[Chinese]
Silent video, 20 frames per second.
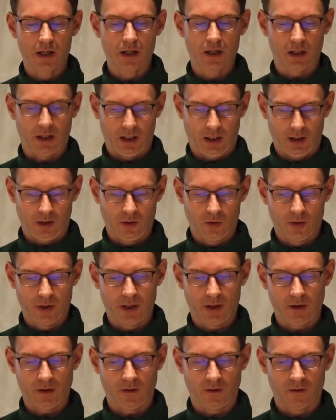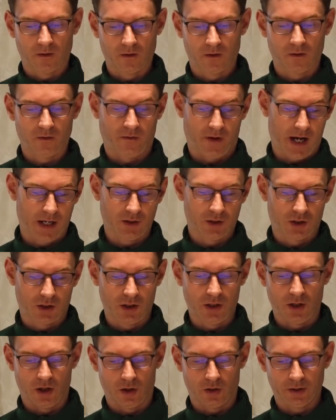因为凡
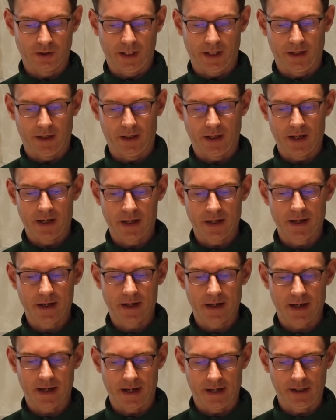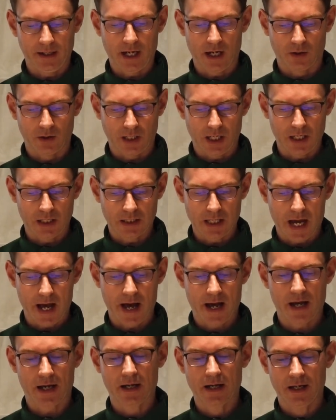是有的，还要给
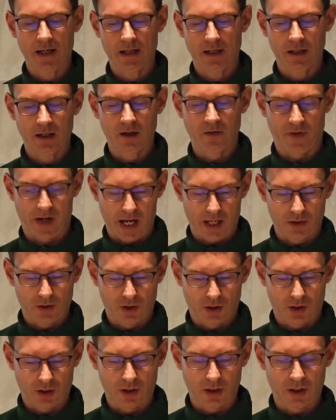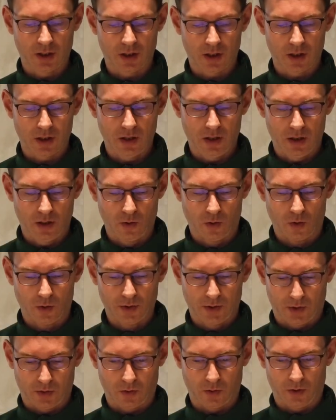他。凡是一无
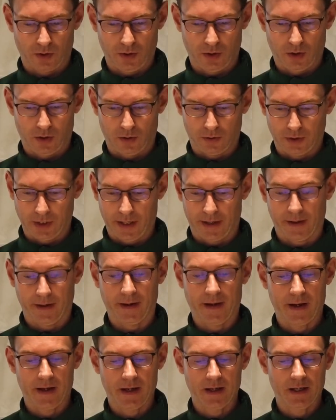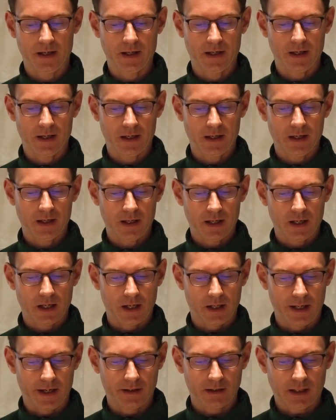所有的，
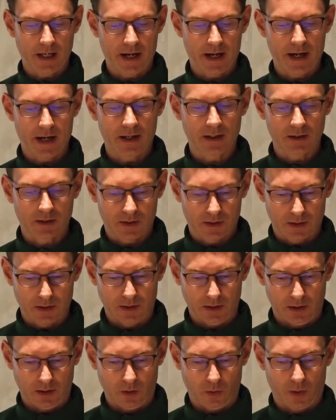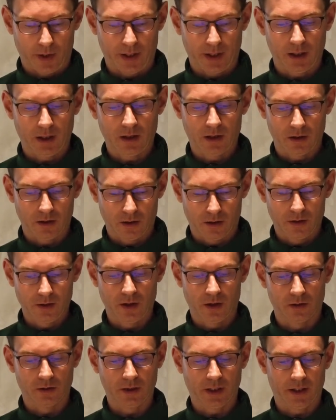连他自以为拥
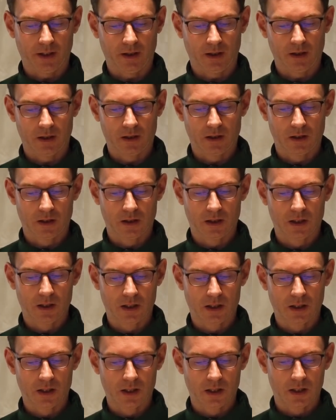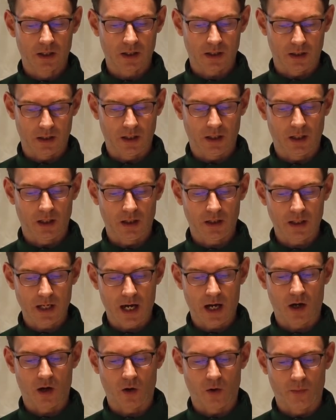有的，也
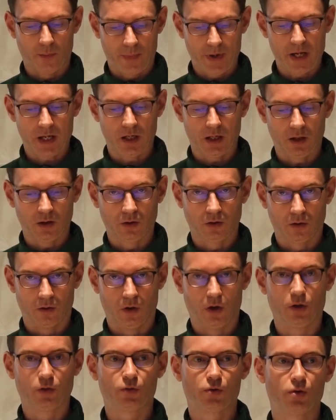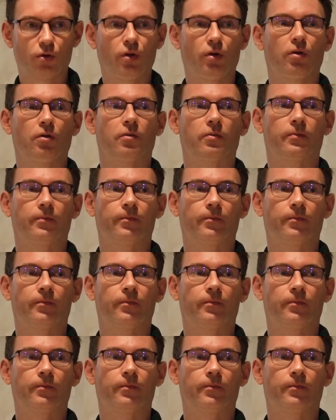要被夺去。